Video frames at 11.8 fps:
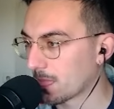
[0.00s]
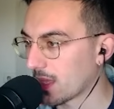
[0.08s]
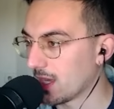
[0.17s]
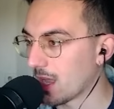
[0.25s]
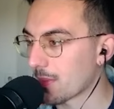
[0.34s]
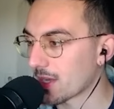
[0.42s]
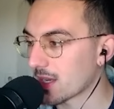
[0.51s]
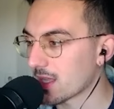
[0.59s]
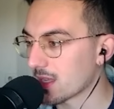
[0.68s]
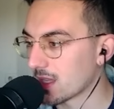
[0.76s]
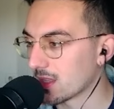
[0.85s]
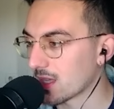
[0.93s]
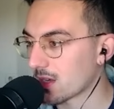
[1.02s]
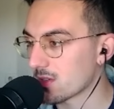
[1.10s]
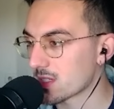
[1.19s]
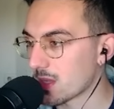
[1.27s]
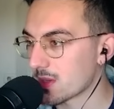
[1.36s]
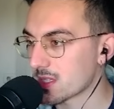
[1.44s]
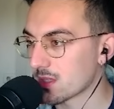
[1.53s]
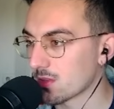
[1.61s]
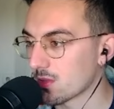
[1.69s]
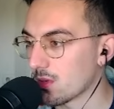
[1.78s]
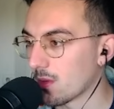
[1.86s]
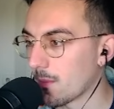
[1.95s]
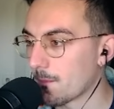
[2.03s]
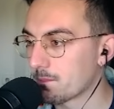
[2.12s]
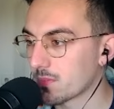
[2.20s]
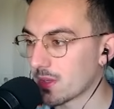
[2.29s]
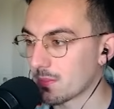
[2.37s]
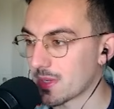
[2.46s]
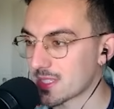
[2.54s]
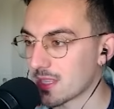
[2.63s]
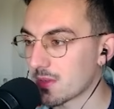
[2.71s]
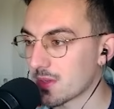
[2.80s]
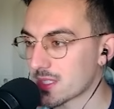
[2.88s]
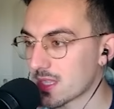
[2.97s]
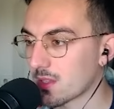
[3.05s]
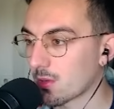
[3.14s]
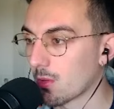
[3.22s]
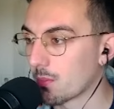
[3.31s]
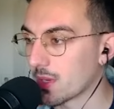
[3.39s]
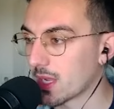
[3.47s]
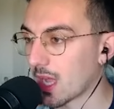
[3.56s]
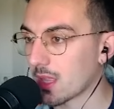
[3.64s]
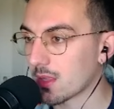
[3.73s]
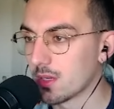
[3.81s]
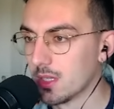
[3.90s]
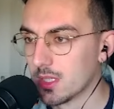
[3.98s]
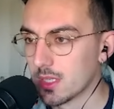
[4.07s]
y la manera de quitarlo estaba siendo bastante, bastante complicado.